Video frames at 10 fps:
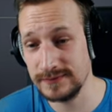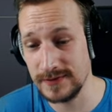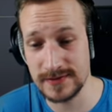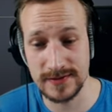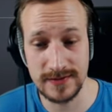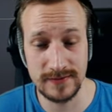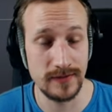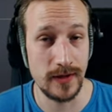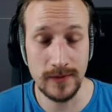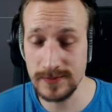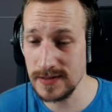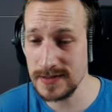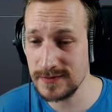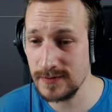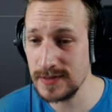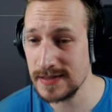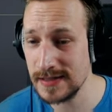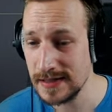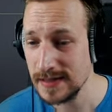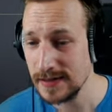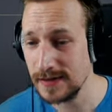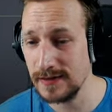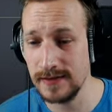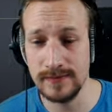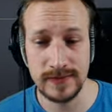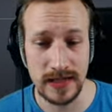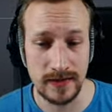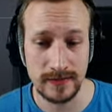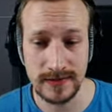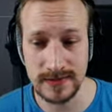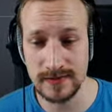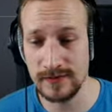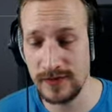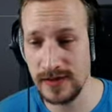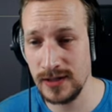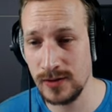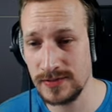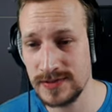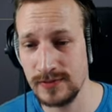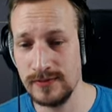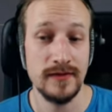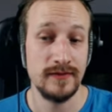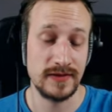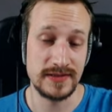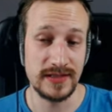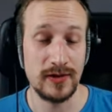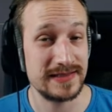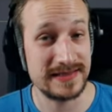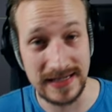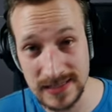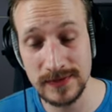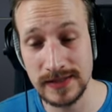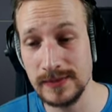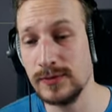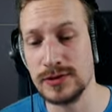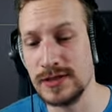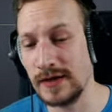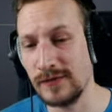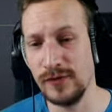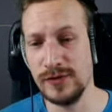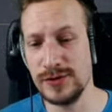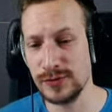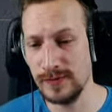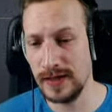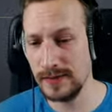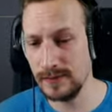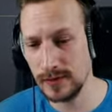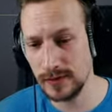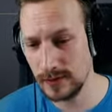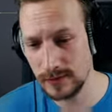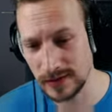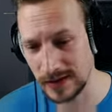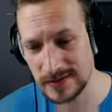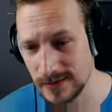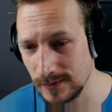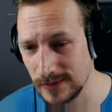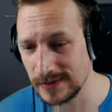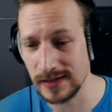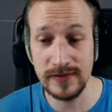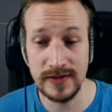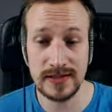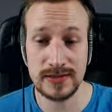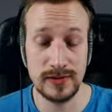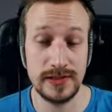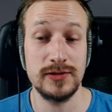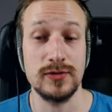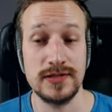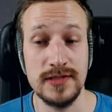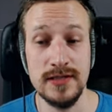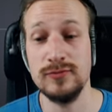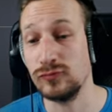Ist jetzt irgendwie überhaupt nichts für mich. Ähm, ja, diese Feuereruption, was es ja auch als Talisman gibt, ist nach wie vor nicht so in meinem äh, Interessengebiet. Dann haben wir hier das tödliche Toxin.